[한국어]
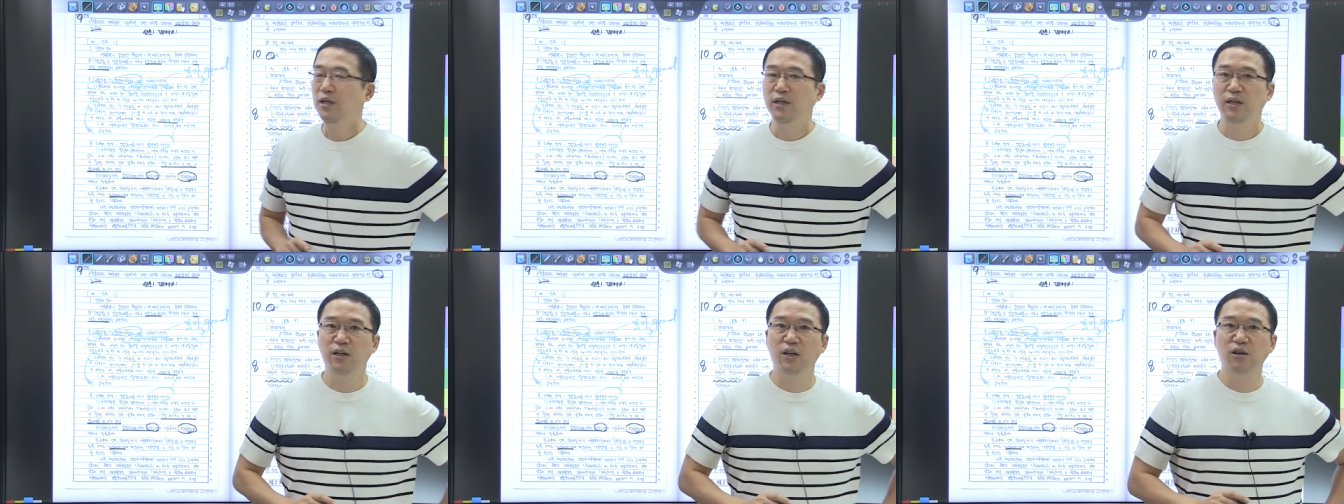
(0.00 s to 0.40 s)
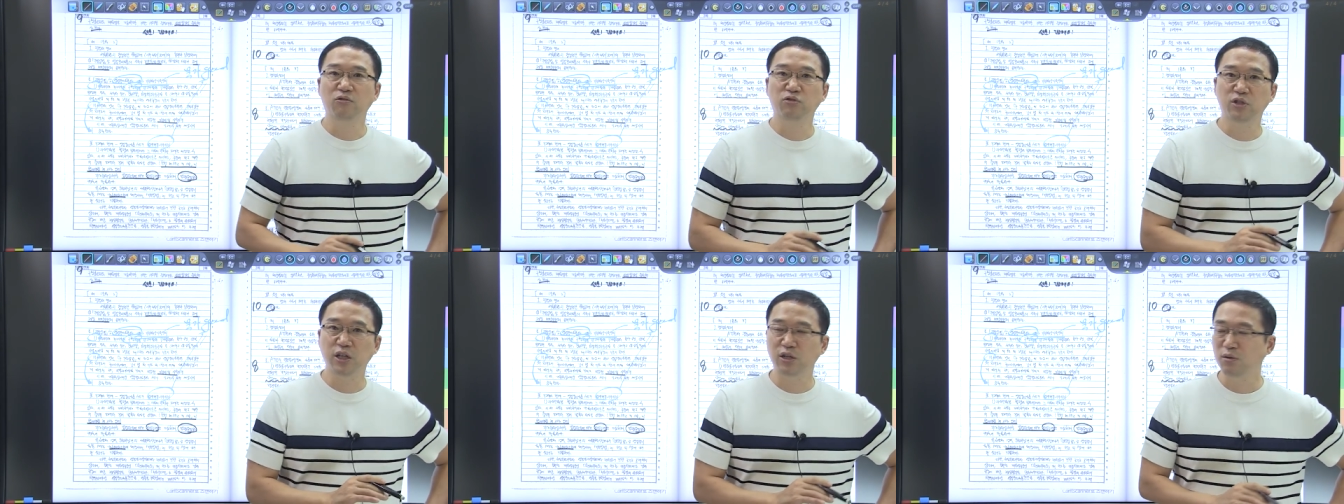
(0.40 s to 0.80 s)
이렇게
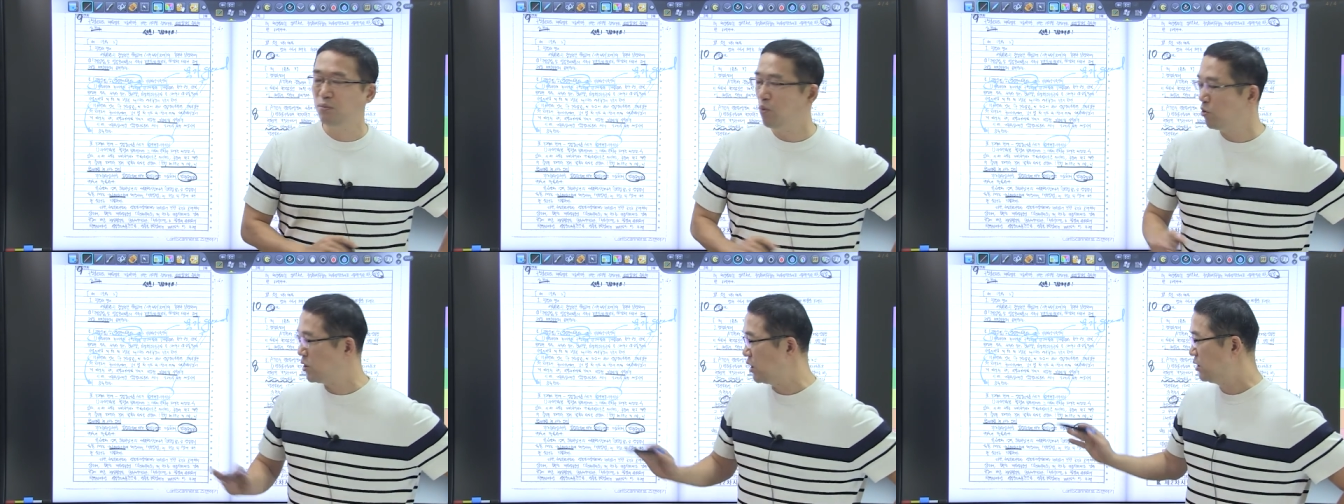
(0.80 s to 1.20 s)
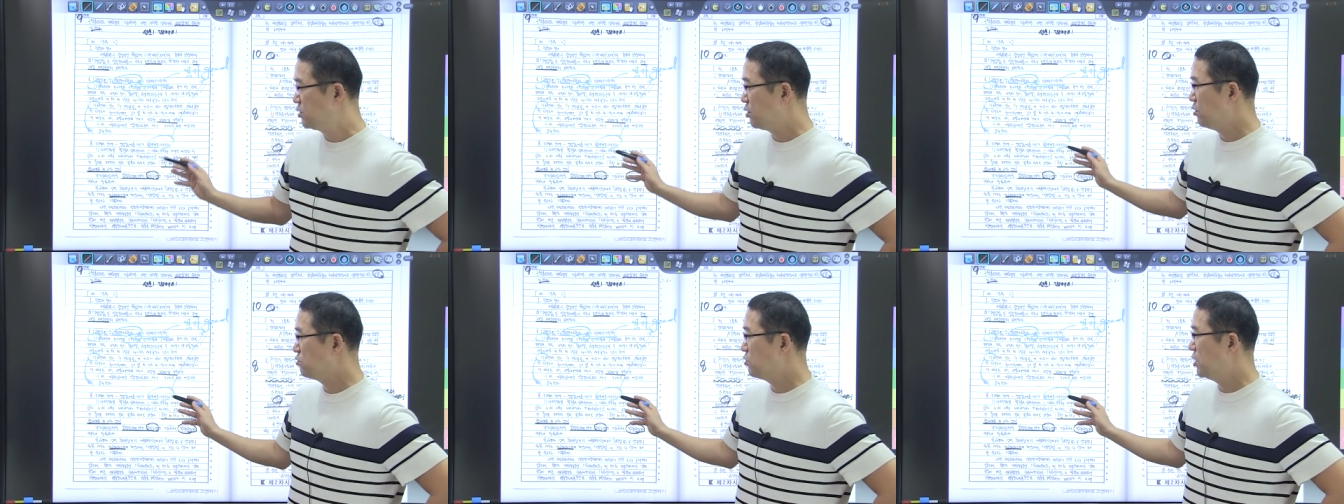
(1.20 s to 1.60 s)
구체적인 목차를
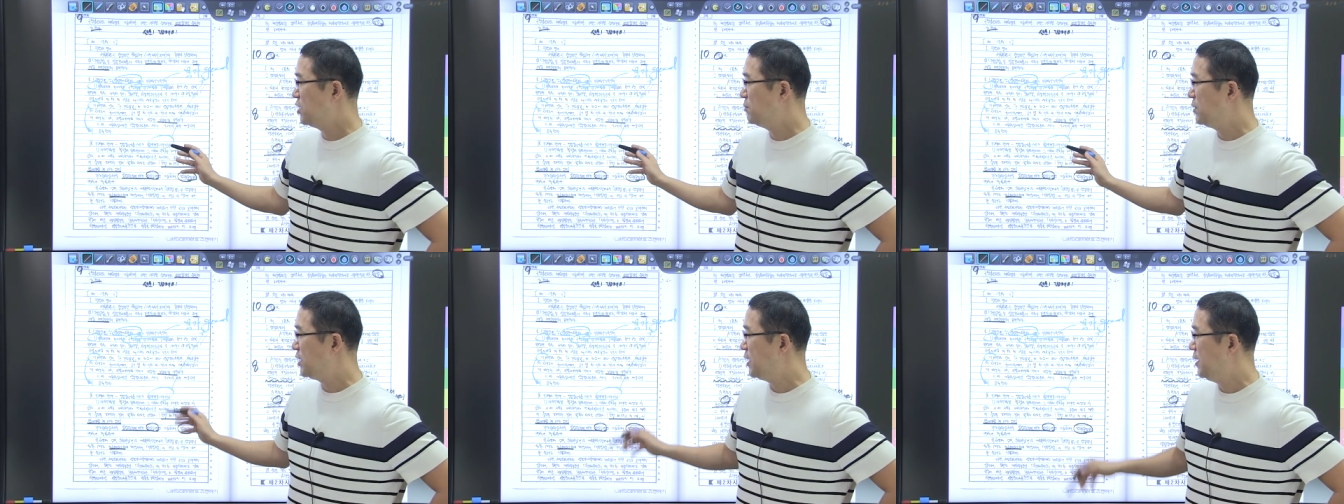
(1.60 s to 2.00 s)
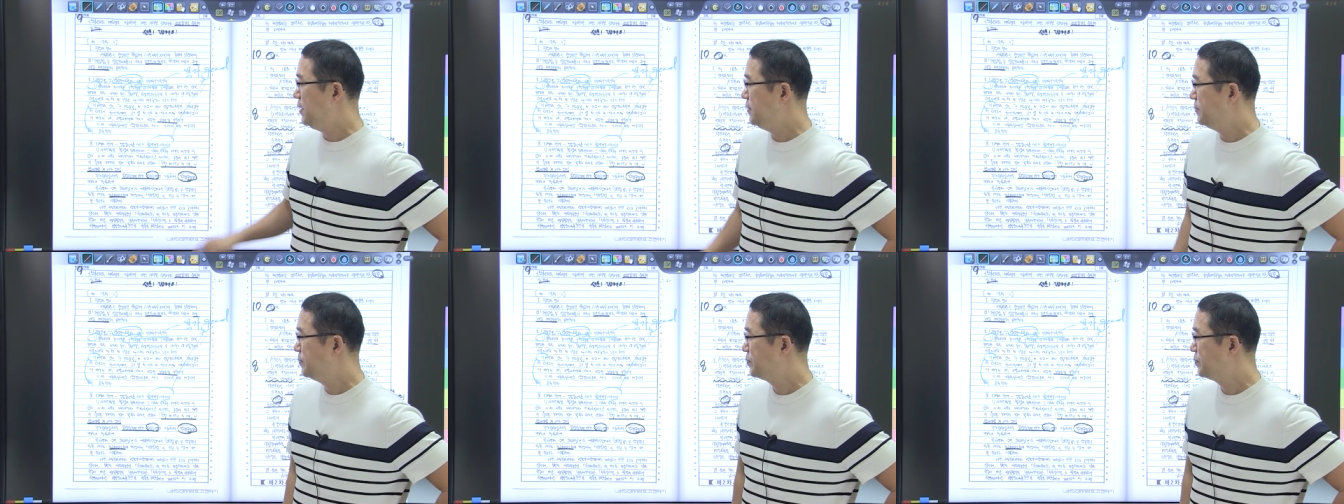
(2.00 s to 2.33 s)
적어줘야 됩니다.